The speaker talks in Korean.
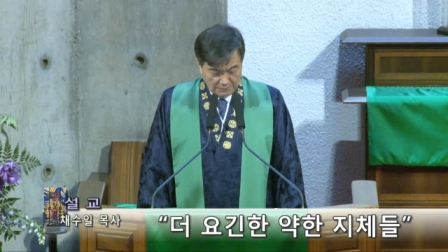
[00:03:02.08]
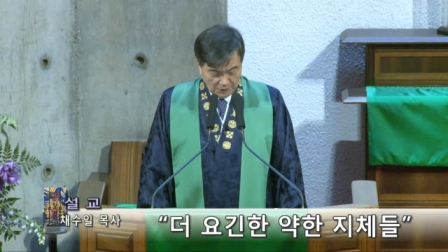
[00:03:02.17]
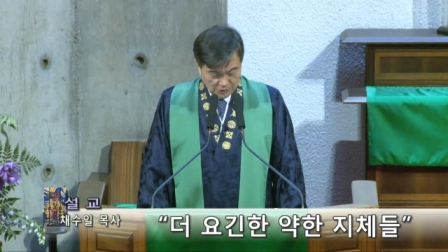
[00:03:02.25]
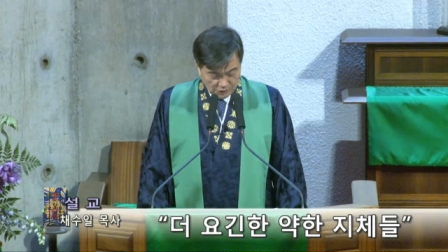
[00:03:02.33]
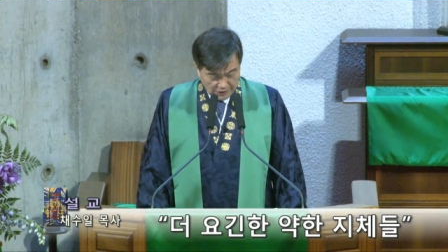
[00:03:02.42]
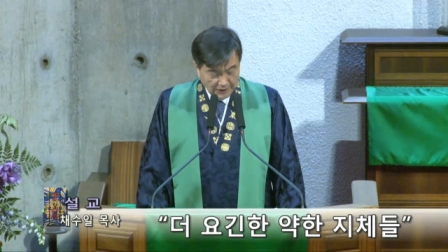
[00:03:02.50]

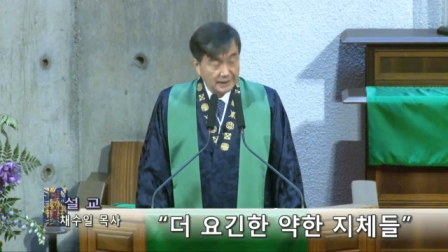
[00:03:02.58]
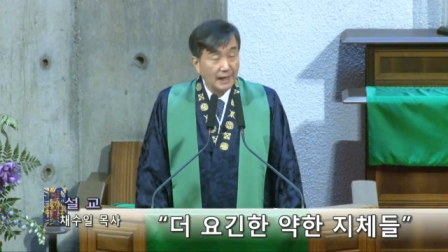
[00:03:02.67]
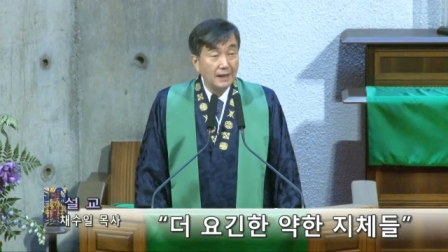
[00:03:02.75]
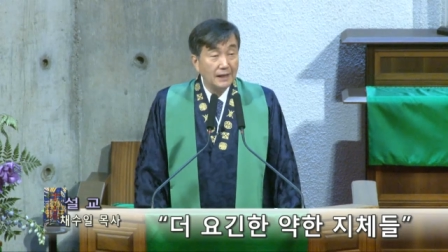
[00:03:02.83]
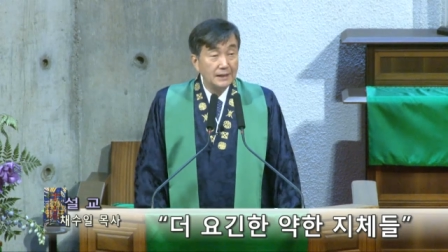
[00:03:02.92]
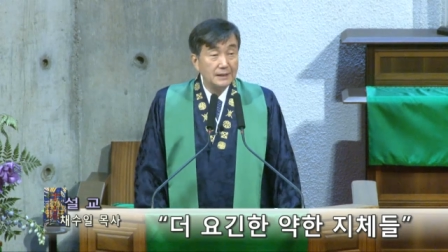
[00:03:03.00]
벌 수 있다.
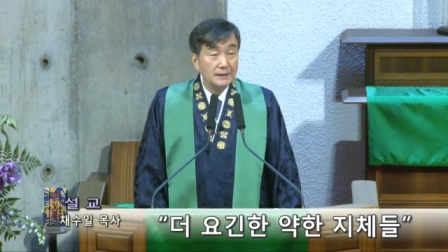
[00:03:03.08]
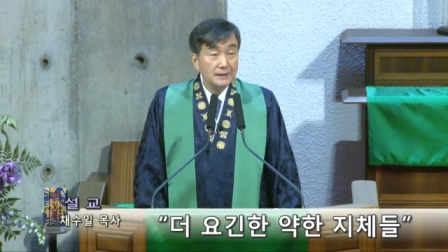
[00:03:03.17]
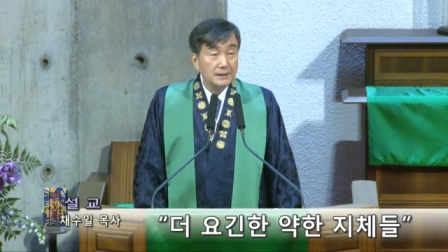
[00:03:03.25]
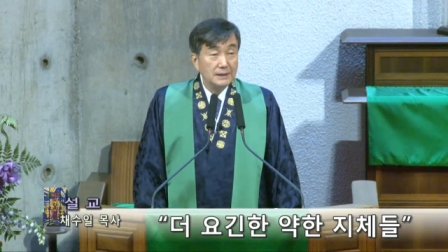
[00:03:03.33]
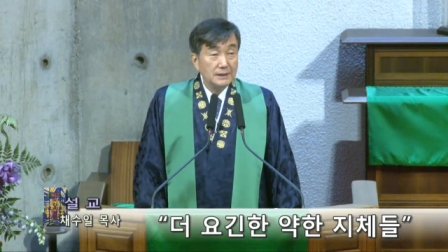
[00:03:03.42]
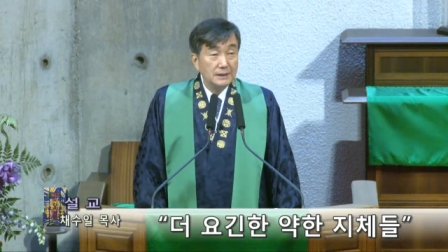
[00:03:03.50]

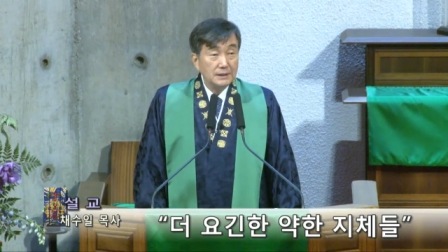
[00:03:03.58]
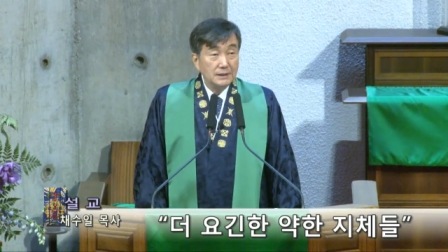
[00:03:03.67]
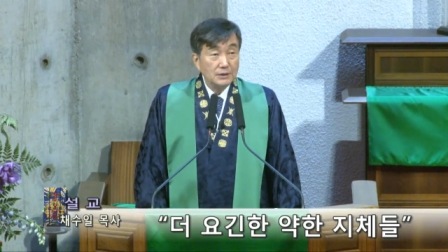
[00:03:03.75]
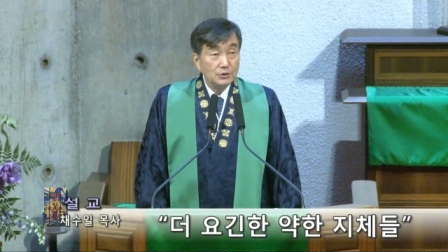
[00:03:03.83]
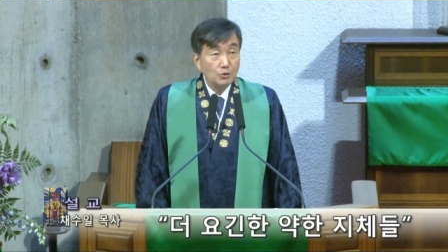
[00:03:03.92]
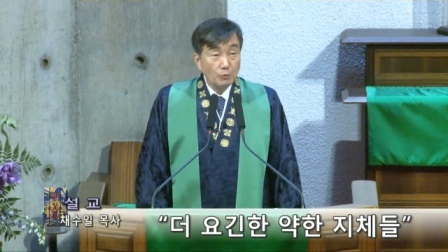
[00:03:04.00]

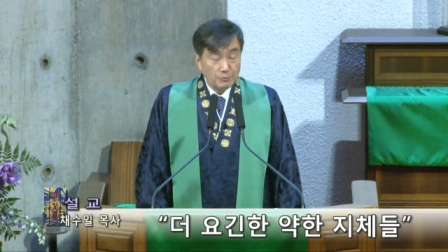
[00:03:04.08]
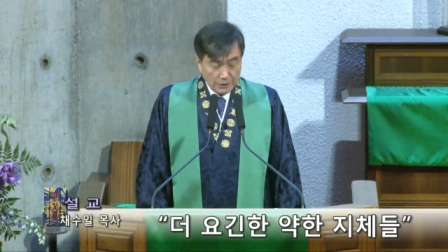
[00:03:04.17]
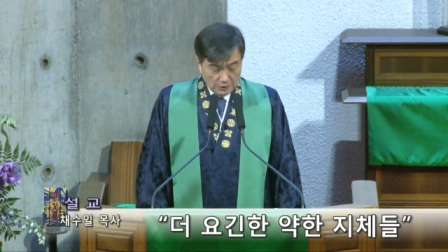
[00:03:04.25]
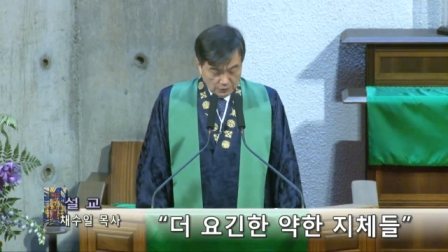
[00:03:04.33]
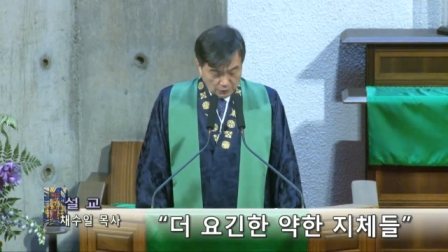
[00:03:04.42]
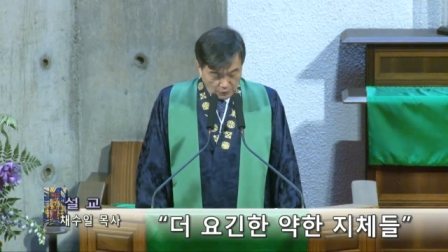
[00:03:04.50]

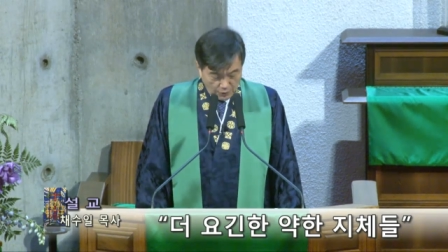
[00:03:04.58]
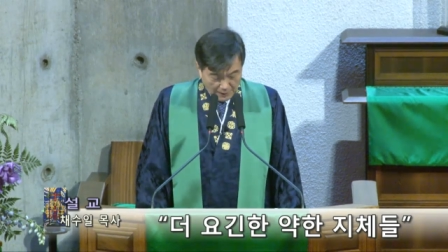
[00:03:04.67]
용병으로